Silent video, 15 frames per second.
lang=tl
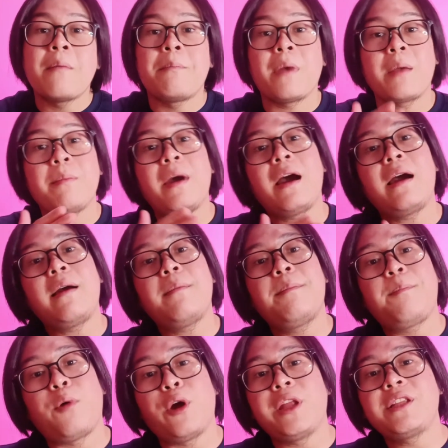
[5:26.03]
May
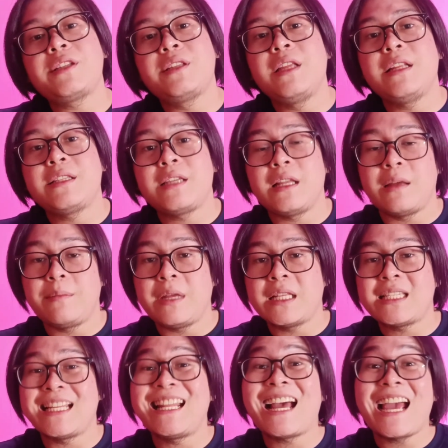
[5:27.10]
mga points din sila
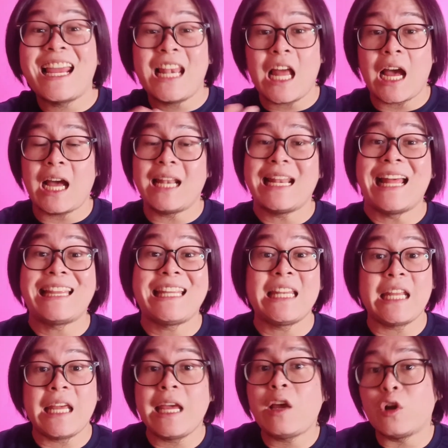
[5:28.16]
minsan na kailangan
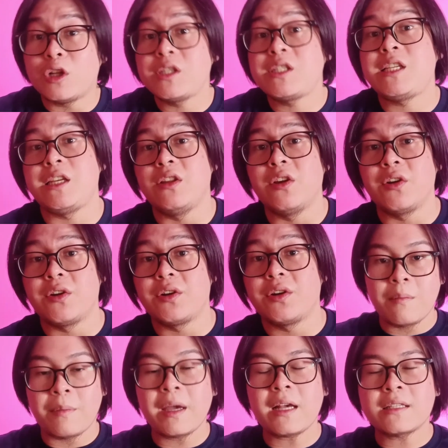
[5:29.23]
natin i-consider.
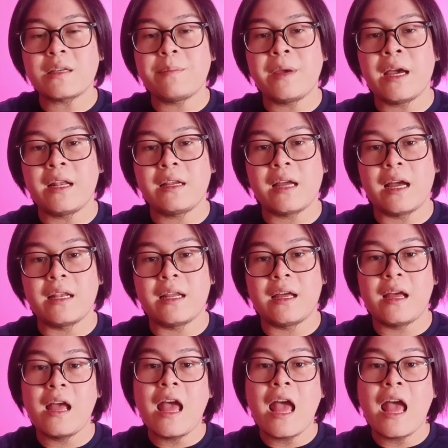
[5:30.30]
May kasabihan nga na